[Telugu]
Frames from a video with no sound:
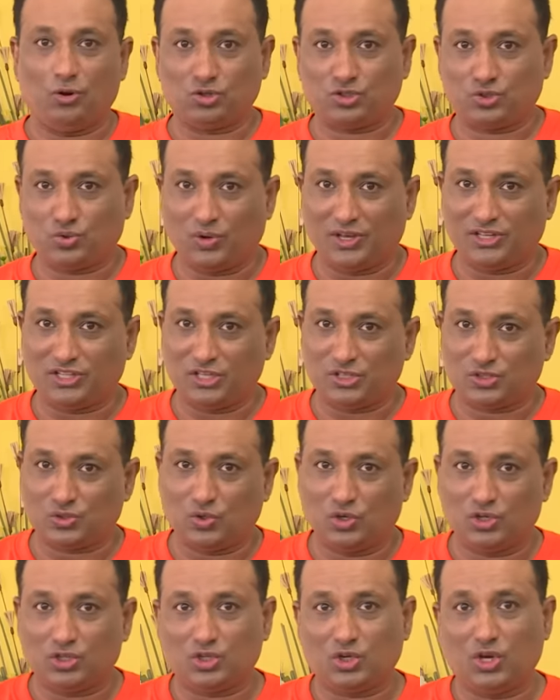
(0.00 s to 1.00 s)
రోస్ట్ కూడా
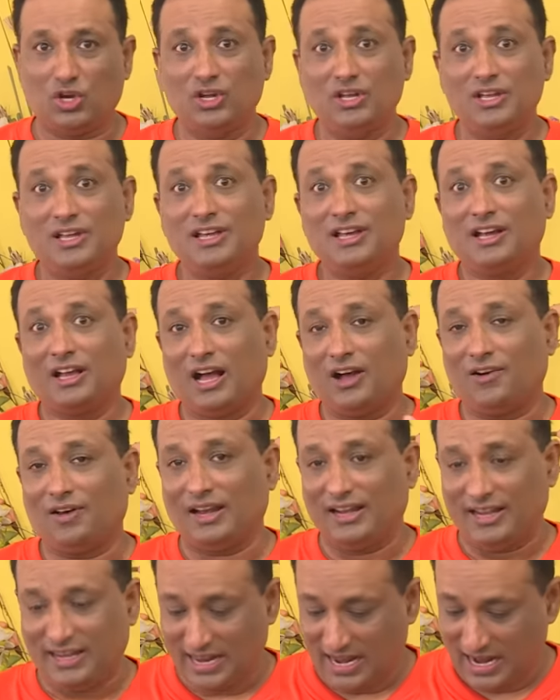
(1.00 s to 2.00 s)
చేసుకోవచ్చు
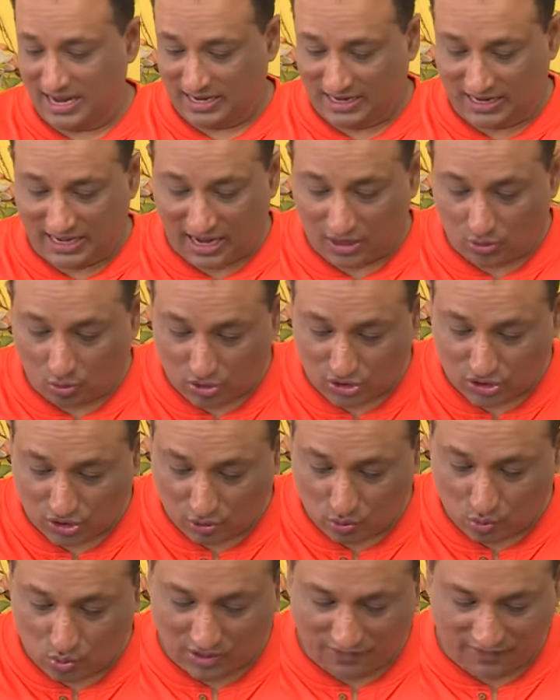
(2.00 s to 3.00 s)
కావాలంటే ఇలా కొంచెం
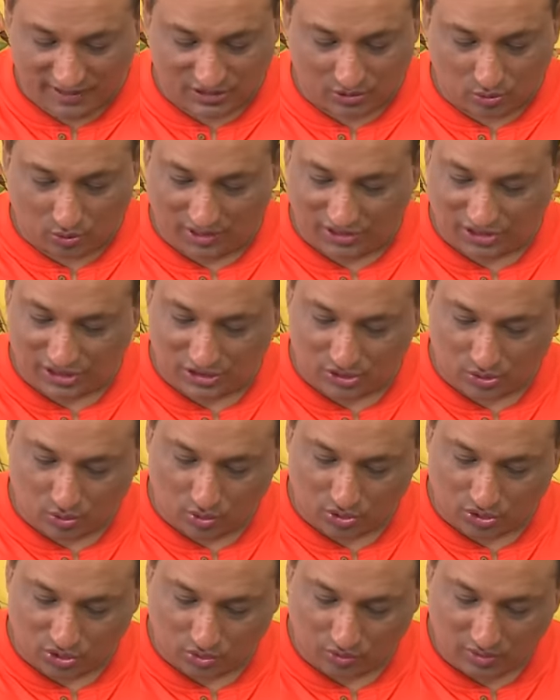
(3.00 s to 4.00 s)
నూనె వేసి కూడా
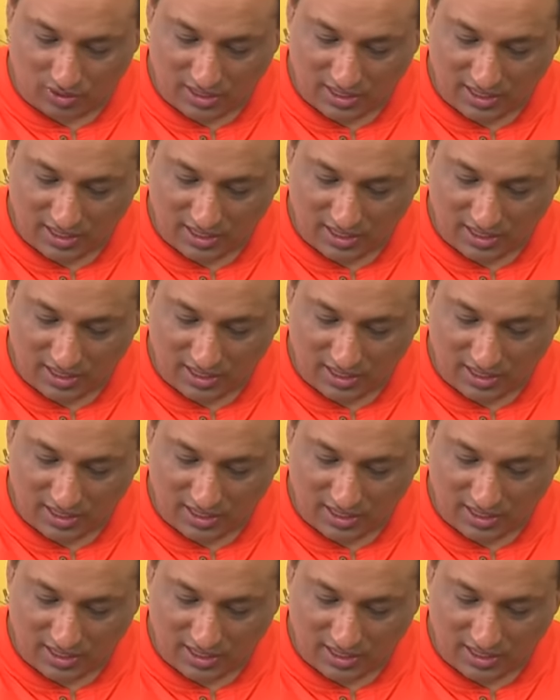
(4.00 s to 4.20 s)
చేసుకోవచ్చు